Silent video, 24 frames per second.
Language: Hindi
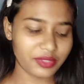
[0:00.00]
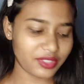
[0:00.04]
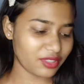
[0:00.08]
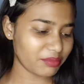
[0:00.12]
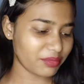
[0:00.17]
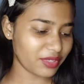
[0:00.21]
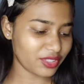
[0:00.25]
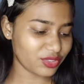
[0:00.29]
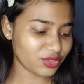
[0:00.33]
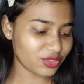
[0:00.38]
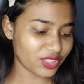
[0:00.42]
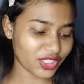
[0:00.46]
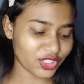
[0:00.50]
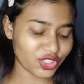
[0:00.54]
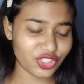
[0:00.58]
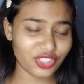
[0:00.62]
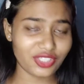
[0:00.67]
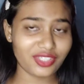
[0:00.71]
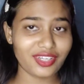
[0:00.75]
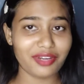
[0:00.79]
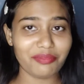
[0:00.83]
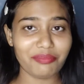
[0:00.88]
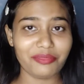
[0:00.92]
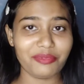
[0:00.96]
तक मैंने इसको टच
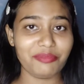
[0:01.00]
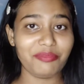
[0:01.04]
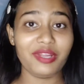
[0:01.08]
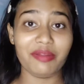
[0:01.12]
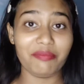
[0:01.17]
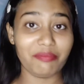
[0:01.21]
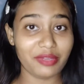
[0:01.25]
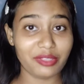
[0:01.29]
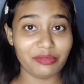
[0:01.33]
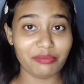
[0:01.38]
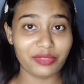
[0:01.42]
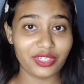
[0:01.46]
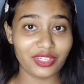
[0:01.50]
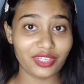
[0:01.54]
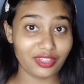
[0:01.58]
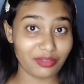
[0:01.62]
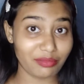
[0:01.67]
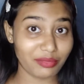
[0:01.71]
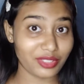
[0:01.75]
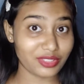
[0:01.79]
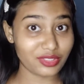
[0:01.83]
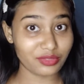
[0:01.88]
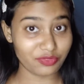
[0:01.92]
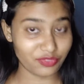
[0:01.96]
नहीं किया मेरे में हिम्मत भी नहीं कि
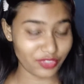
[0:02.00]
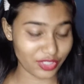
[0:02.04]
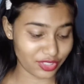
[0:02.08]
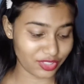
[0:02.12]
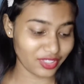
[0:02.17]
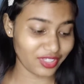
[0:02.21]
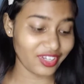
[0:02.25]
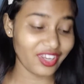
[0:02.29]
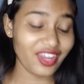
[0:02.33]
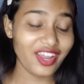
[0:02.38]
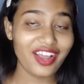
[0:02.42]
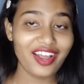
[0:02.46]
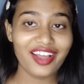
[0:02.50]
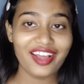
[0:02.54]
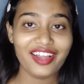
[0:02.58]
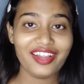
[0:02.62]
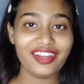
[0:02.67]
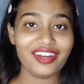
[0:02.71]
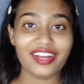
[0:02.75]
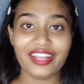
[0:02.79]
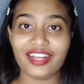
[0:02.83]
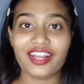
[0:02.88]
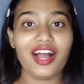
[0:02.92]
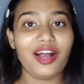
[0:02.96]
मैं सब फिर से
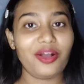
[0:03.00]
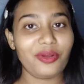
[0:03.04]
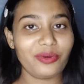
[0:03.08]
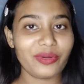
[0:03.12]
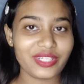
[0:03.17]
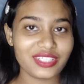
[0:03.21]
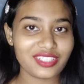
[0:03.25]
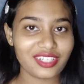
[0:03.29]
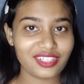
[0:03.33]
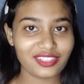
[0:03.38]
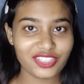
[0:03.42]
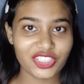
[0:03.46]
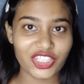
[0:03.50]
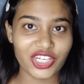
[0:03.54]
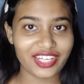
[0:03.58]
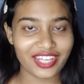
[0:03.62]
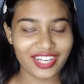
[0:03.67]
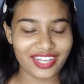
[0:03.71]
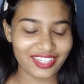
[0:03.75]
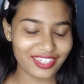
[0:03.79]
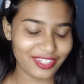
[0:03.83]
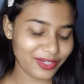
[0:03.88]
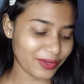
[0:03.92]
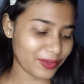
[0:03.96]
लाइक आंखों के साथ
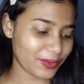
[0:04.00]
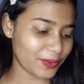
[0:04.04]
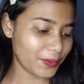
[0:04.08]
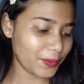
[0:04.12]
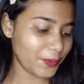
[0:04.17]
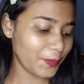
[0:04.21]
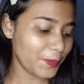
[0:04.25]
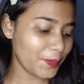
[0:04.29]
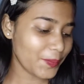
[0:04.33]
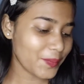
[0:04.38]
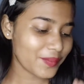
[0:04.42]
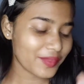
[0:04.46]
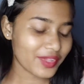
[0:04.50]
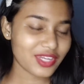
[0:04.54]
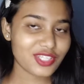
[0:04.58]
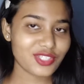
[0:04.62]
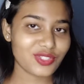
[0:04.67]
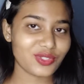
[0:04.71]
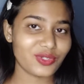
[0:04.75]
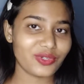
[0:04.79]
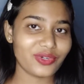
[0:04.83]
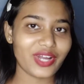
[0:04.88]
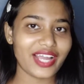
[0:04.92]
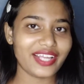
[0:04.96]
छेड़खानी करूँ
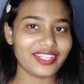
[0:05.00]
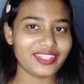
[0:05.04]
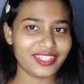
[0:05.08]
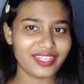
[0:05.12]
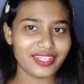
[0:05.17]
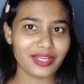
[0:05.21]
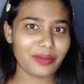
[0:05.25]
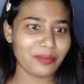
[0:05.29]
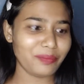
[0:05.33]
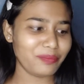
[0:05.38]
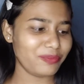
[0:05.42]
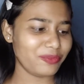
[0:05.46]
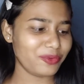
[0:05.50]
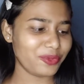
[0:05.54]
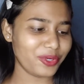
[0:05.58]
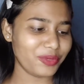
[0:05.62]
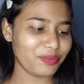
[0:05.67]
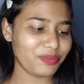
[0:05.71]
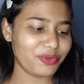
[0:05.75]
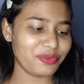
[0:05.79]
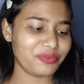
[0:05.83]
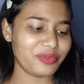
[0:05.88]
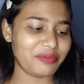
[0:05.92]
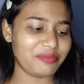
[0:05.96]
सो आई थिंक आई एम गोना
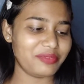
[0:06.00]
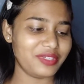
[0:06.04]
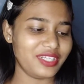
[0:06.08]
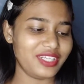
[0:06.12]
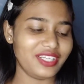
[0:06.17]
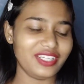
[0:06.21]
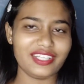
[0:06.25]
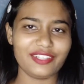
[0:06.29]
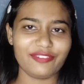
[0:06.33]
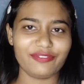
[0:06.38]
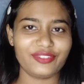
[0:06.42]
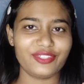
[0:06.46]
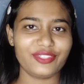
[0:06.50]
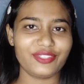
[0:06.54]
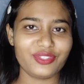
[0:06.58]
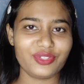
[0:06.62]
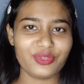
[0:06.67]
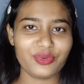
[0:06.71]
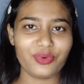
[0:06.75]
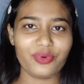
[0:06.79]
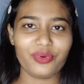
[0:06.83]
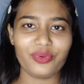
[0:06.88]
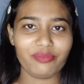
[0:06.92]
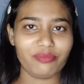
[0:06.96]
प्रोबेबली गिव दिस
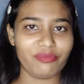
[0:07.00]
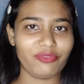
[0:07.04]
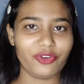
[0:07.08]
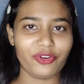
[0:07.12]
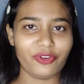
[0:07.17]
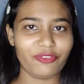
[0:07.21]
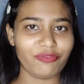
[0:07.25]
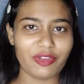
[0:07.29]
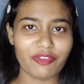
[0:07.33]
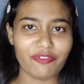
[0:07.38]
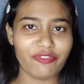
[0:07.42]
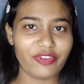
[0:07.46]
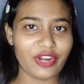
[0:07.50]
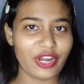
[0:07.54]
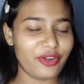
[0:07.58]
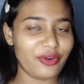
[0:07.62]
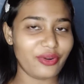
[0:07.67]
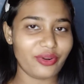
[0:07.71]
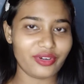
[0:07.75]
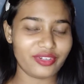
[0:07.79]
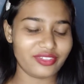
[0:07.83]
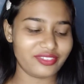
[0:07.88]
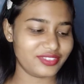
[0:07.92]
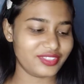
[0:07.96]
टू वन ऑफ माई फ्रेंड
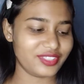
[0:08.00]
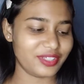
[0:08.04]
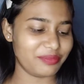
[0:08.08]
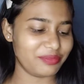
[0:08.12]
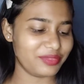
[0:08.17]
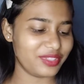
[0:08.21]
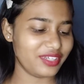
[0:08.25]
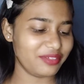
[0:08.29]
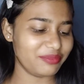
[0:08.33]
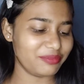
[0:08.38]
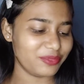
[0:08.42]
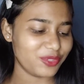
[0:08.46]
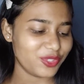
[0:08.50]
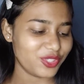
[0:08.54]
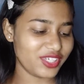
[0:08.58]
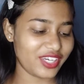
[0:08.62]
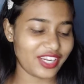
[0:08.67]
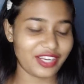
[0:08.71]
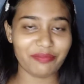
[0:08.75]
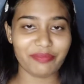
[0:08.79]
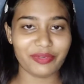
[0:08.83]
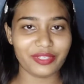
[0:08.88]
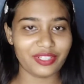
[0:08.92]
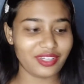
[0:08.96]
और समथिंग मुझे
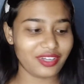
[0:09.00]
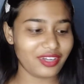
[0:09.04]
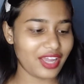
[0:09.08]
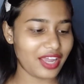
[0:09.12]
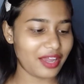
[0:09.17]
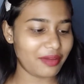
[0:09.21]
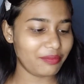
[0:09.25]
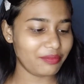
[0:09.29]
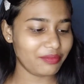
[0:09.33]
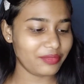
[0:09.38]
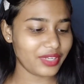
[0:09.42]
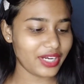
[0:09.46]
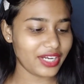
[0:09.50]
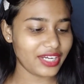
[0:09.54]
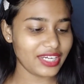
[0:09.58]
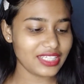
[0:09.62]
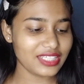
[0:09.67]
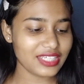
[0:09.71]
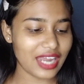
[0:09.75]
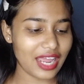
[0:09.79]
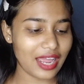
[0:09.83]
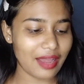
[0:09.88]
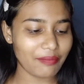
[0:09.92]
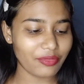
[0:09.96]
नहीं पता आई एम
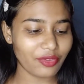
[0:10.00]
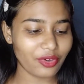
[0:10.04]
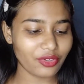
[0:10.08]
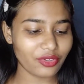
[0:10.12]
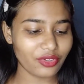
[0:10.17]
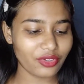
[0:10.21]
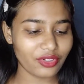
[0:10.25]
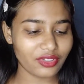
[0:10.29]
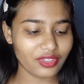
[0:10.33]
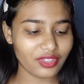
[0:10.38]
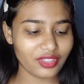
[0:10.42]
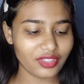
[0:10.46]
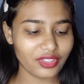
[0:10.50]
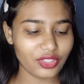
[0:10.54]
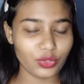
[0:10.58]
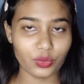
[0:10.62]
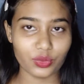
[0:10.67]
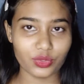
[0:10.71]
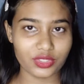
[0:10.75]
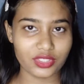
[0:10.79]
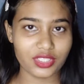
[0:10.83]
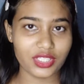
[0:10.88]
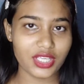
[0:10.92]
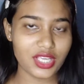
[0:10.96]
एटलीस्ट आई एम नॉट गोना
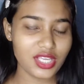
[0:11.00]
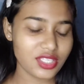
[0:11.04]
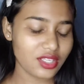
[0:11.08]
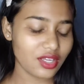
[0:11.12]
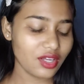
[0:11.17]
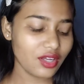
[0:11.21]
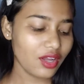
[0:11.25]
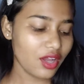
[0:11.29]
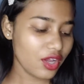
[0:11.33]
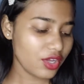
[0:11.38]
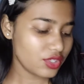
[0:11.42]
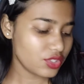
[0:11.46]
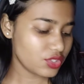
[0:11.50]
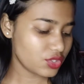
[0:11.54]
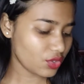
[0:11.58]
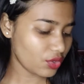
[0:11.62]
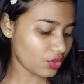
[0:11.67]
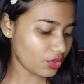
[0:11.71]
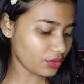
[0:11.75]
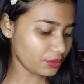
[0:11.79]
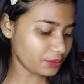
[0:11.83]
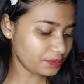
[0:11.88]
यूज दिस सो